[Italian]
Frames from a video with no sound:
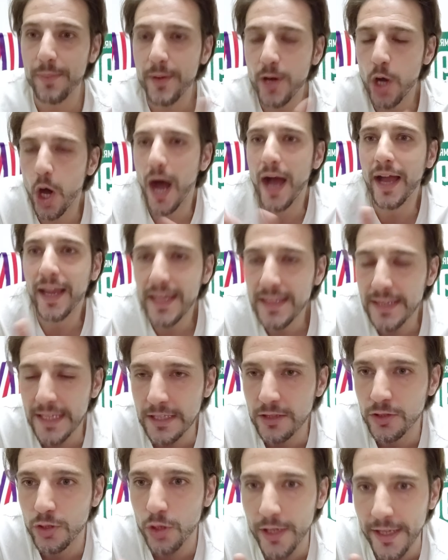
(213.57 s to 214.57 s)
Però ha anche
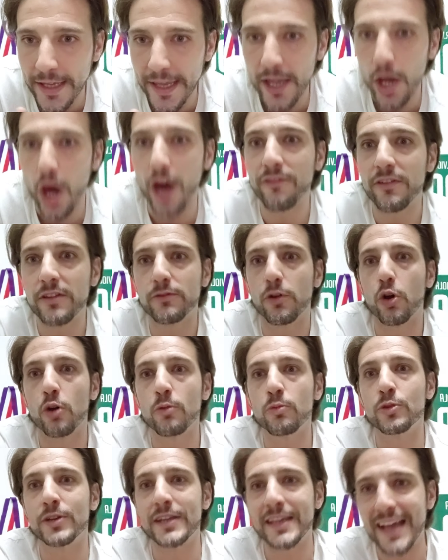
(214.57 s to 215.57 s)
detto che avevo
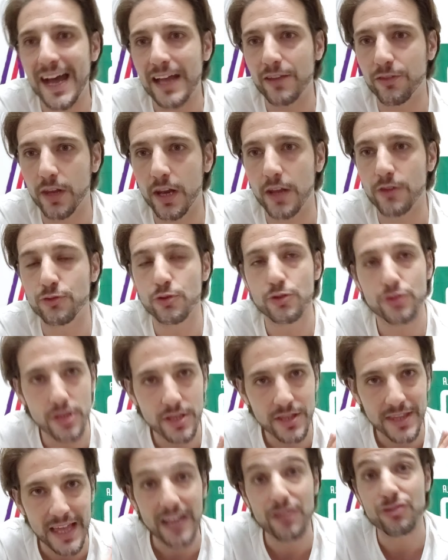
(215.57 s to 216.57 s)
comunicato alla
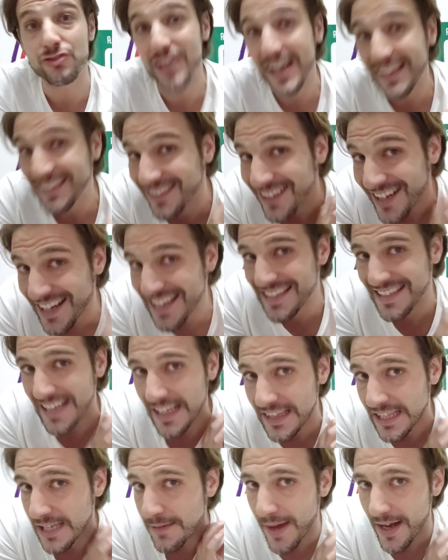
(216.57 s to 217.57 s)
società già tre
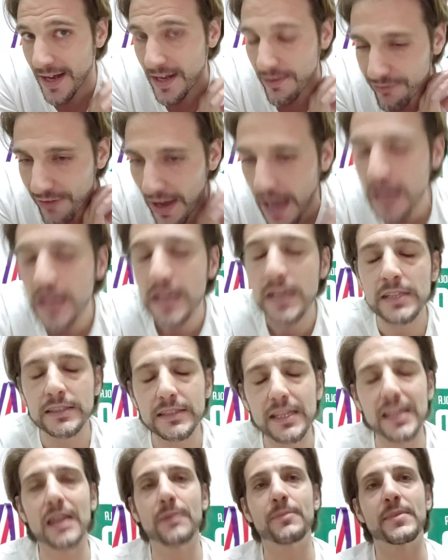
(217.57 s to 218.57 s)
settimane fa
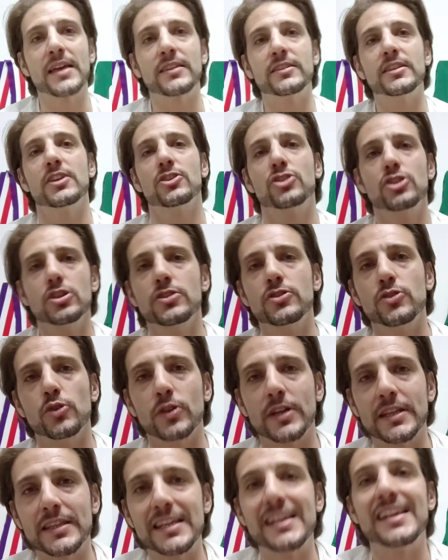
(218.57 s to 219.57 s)
della mia
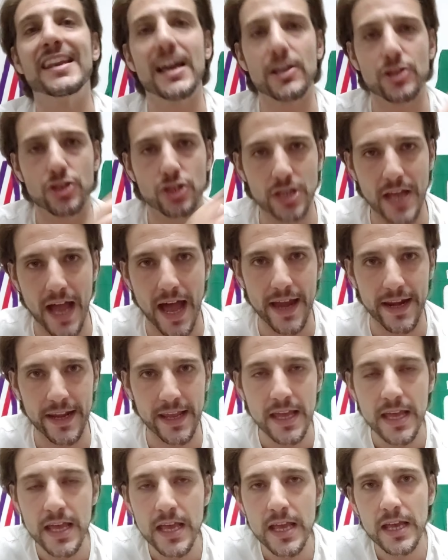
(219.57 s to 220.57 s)
decisione di
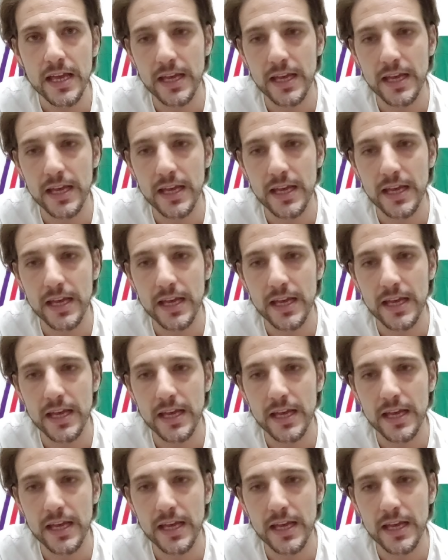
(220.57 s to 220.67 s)
lasciare,